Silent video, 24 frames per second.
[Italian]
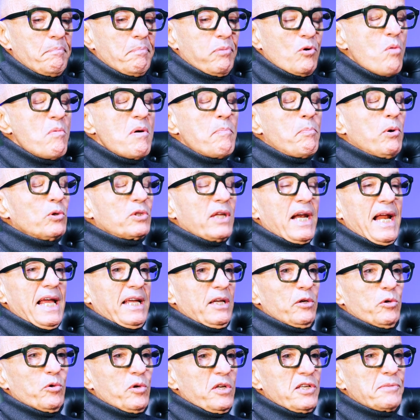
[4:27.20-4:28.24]
Come potrei
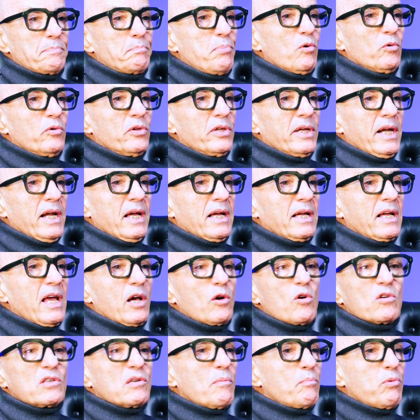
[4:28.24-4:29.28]
io rispondere? Che
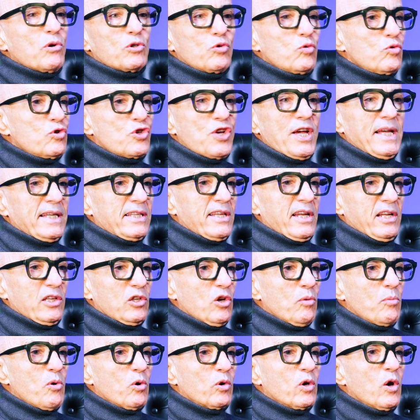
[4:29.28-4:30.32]
cosa può succedere
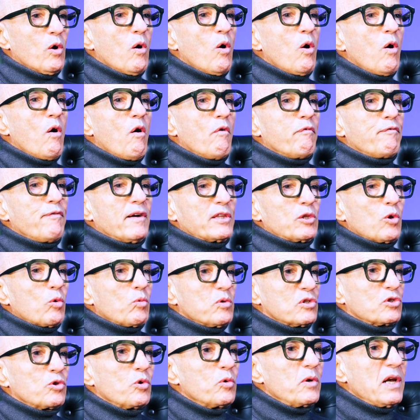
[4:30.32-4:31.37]
dopo che ho, ho fatto
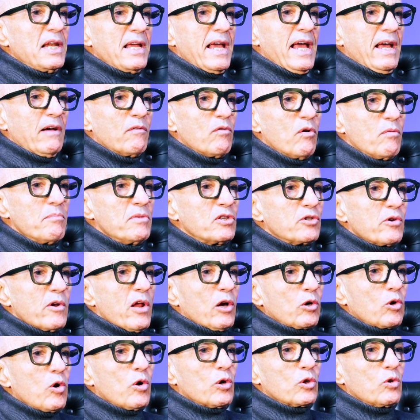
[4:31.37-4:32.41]
questo rilievo? Mi sono
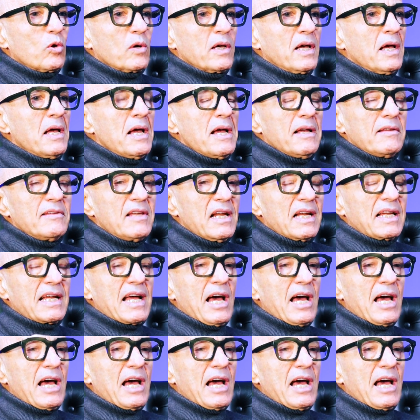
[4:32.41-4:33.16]
accorto che, del